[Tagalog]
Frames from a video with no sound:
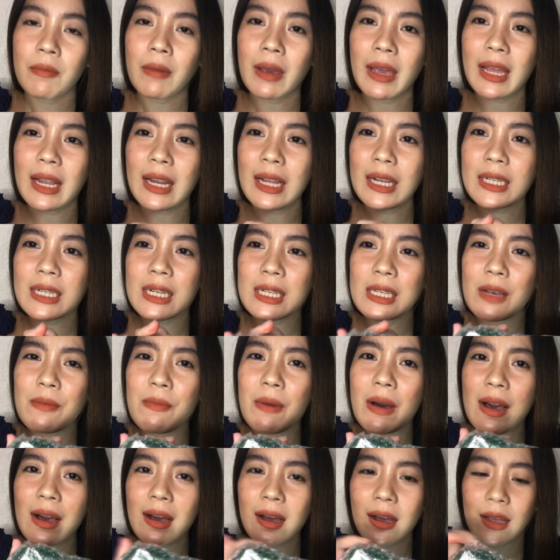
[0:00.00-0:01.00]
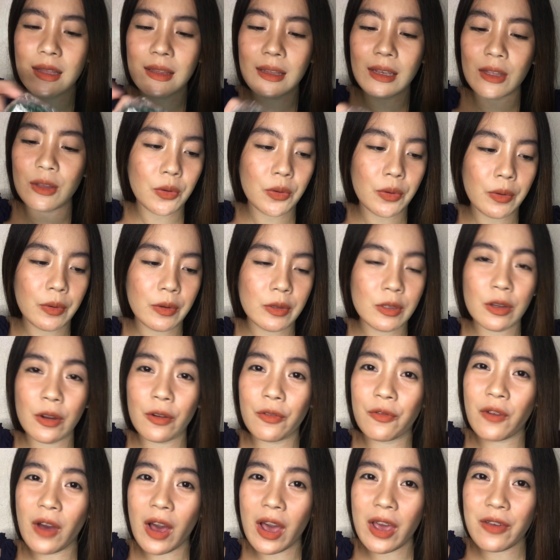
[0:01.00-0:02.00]
Mahilig siya sa mga ganito.
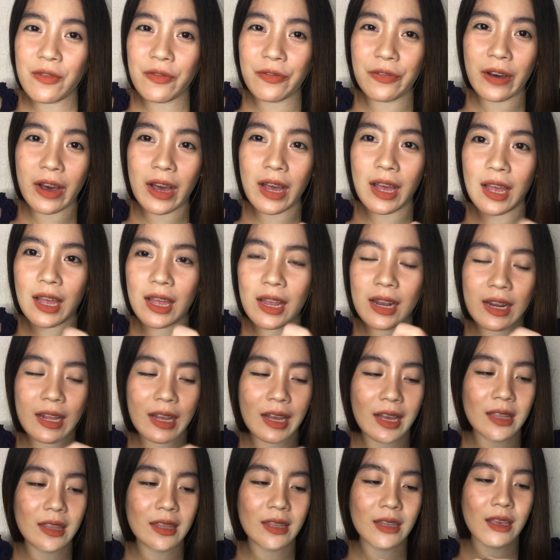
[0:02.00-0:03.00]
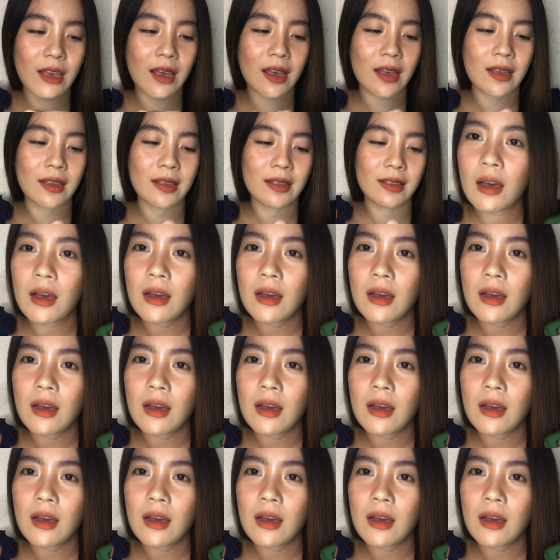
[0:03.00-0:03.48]
Survival, ganyan.